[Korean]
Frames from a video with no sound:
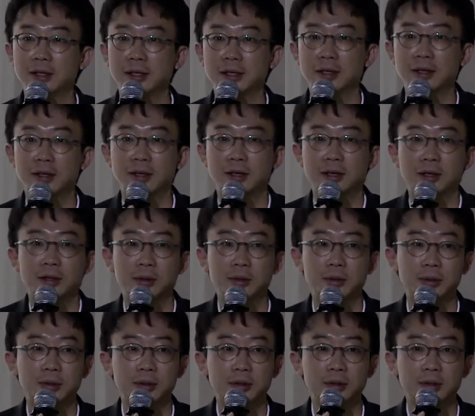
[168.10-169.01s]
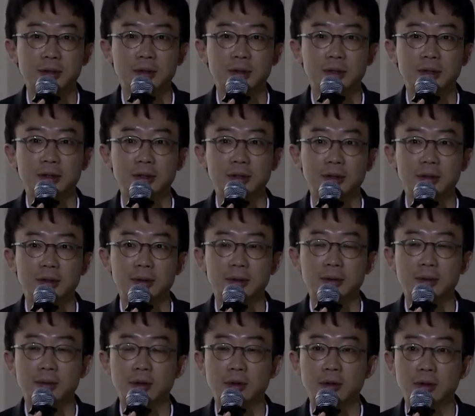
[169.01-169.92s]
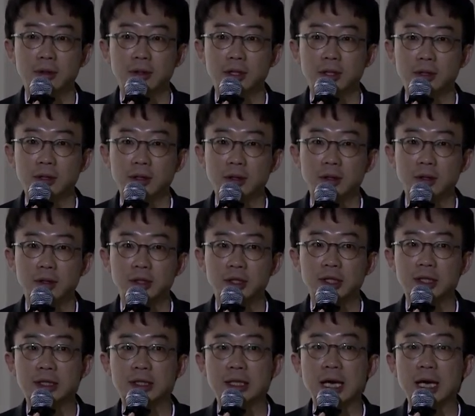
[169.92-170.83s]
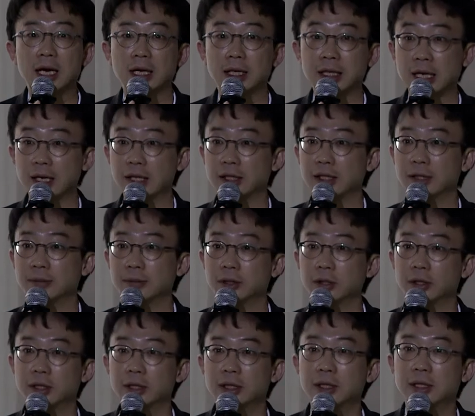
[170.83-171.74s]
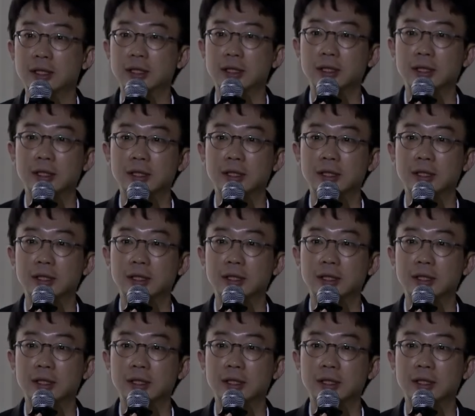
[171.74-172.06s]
네. 그 그리고 뭐 어, 직장에 다니시는 분들,